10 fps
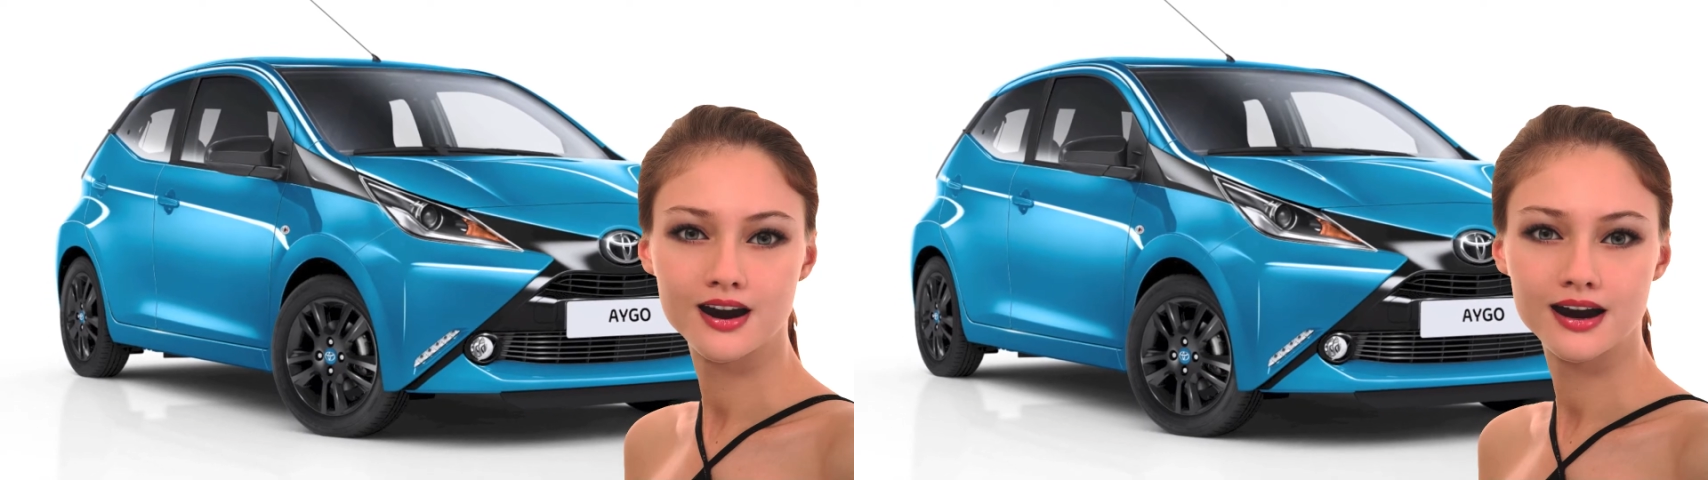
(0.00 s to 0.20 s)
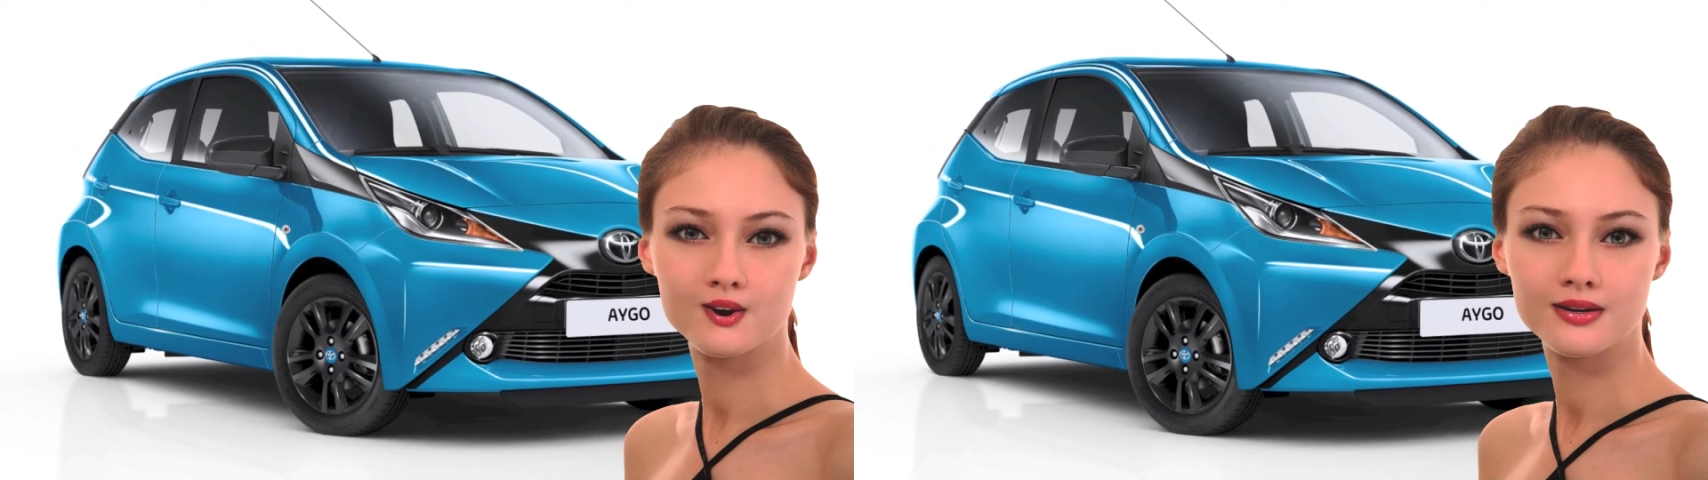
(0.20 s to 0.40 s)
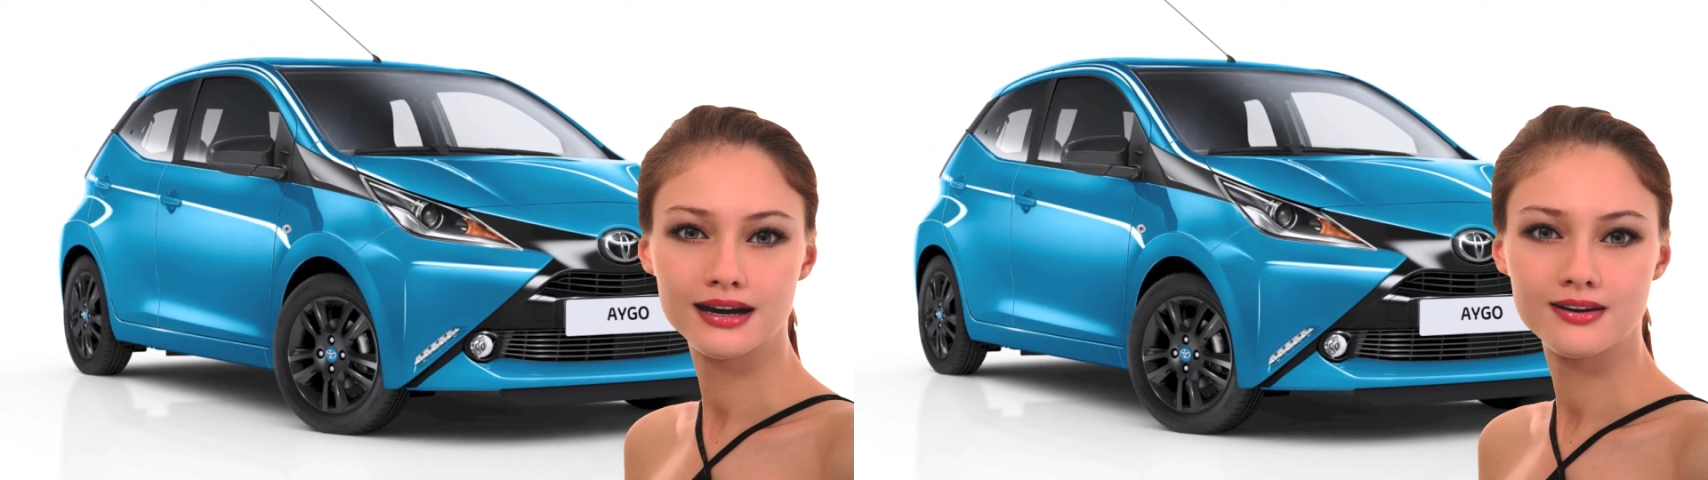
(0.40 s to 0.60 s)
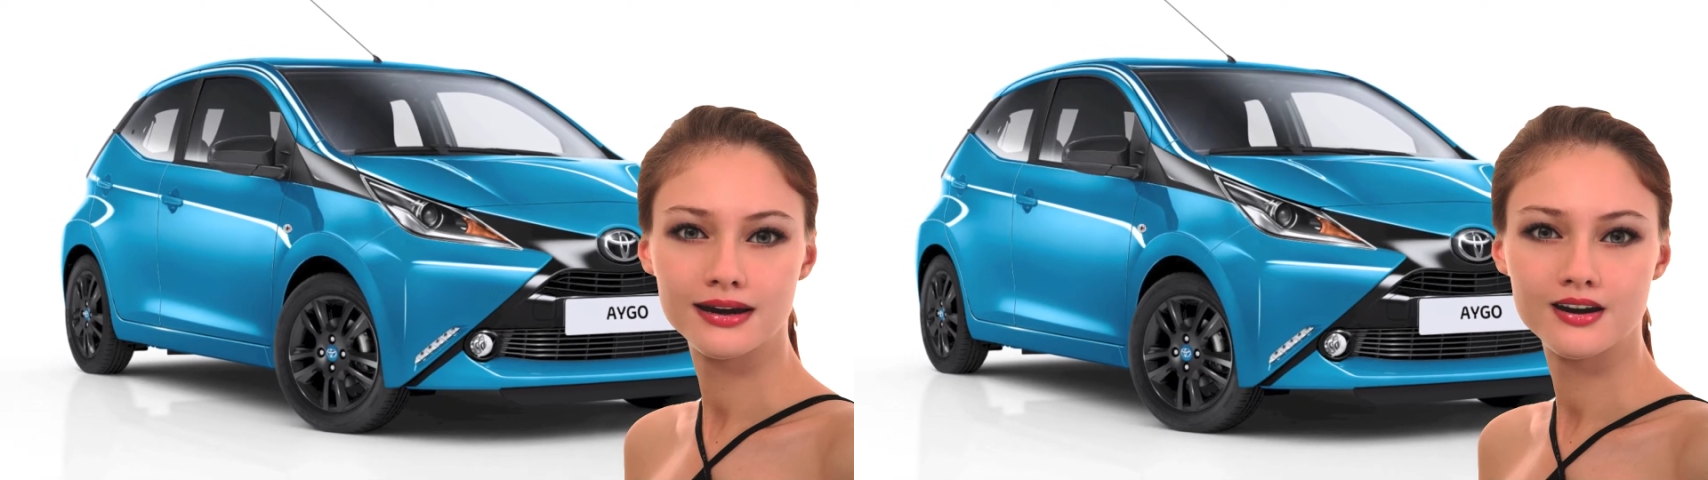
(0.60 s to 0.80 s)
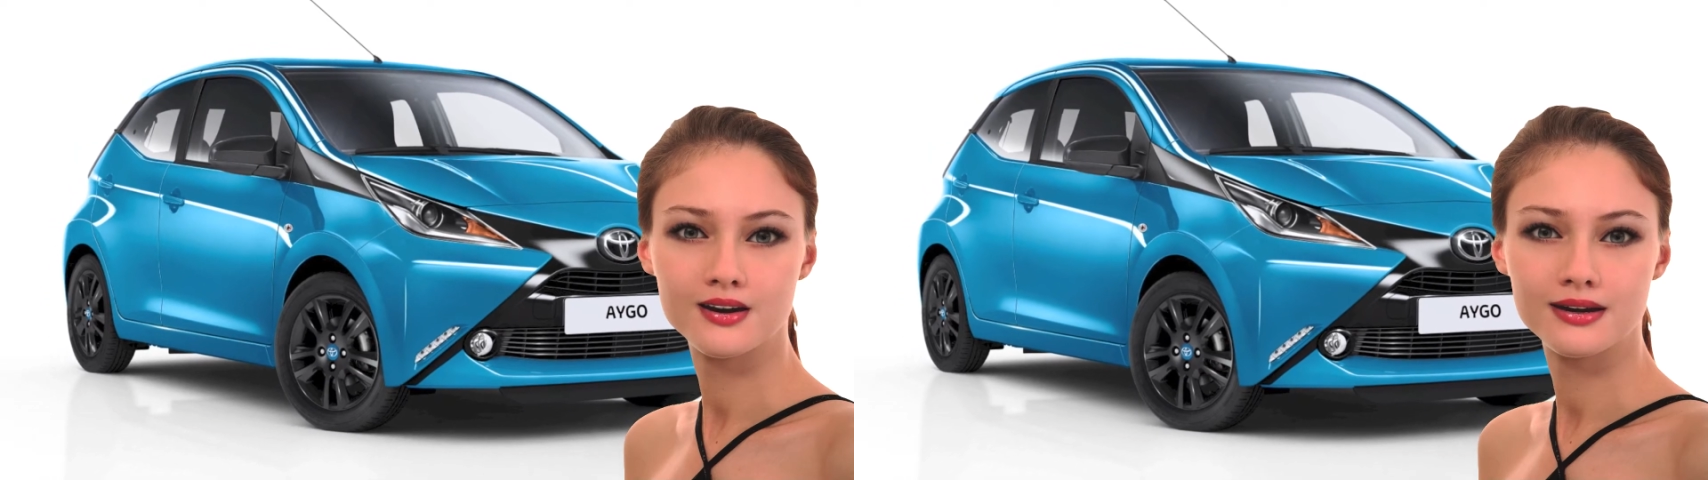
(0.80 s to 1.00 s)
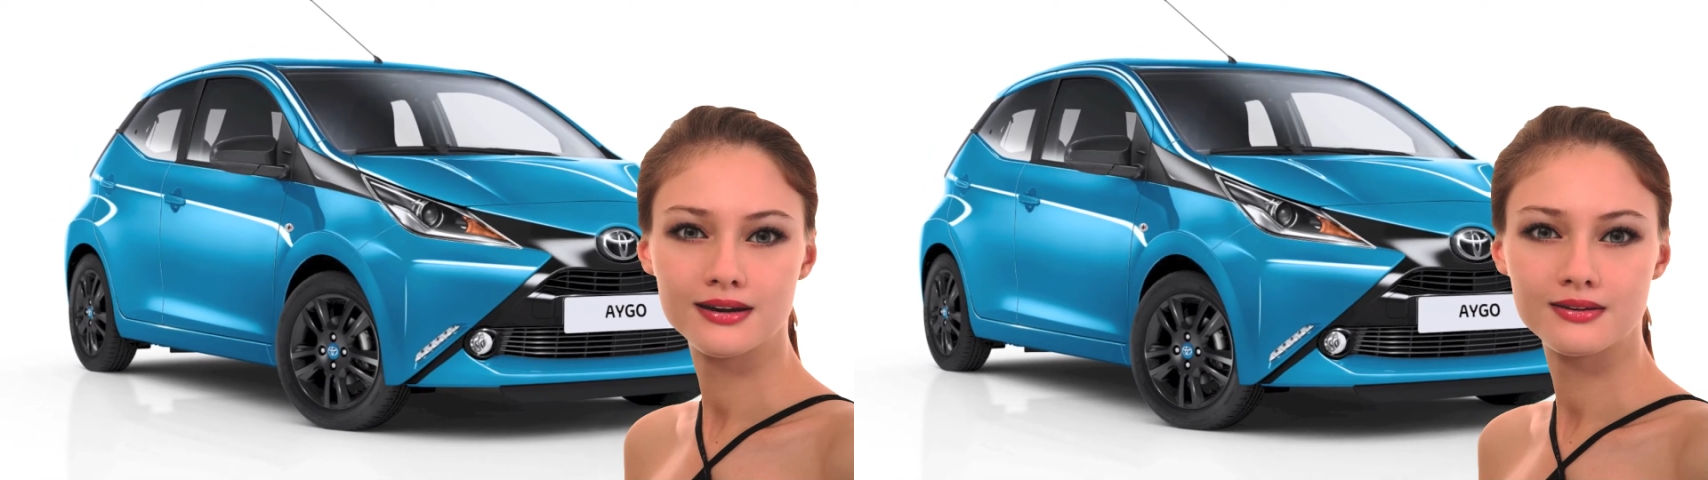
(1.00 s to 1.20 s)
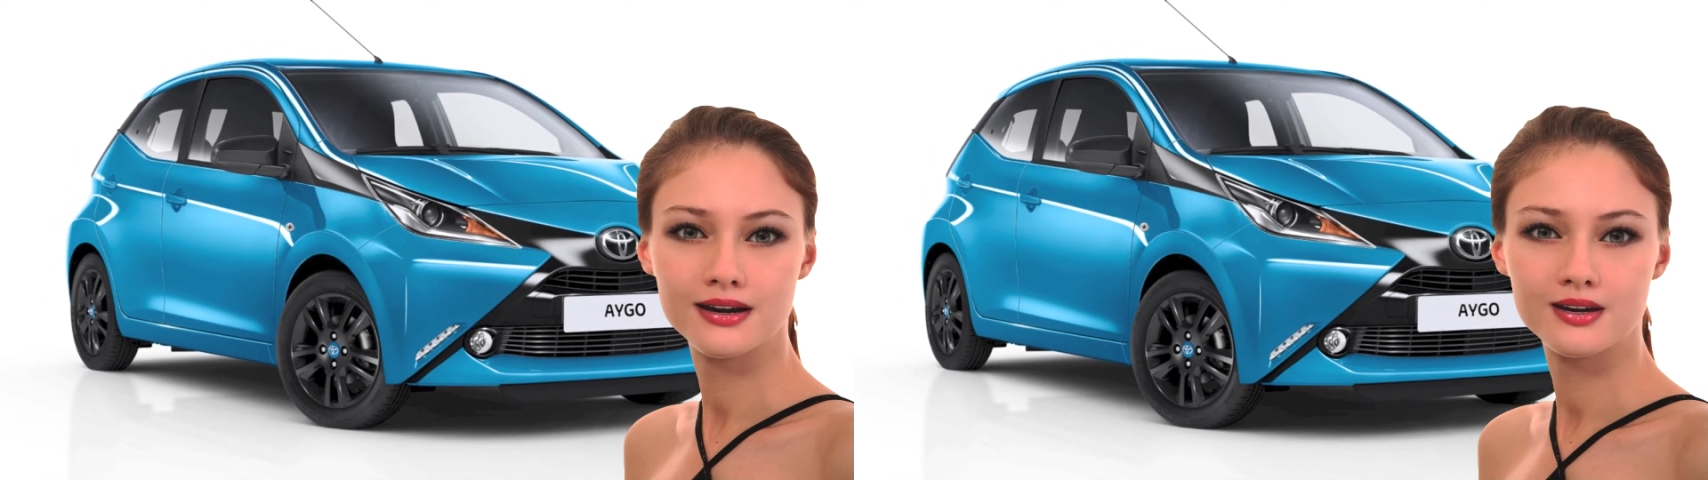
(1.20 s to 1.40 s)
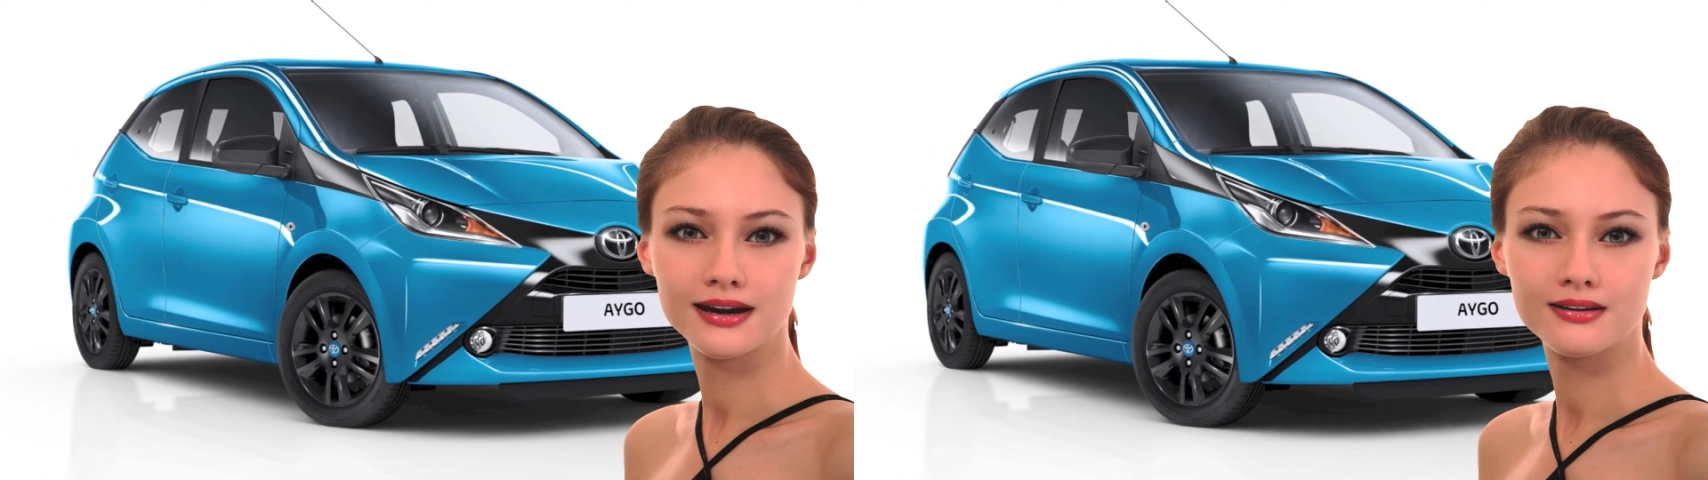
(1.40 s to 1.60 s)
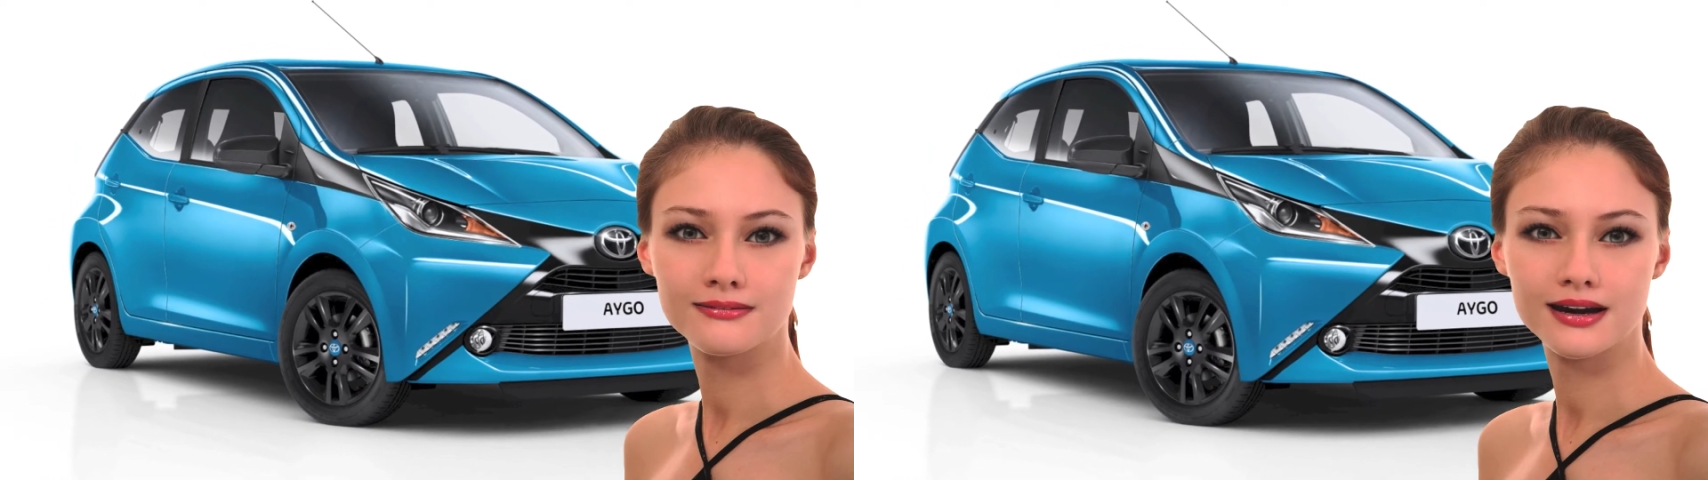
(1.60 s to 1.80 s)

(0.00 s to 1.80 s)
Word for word: Aigoic Sight è caratterizzata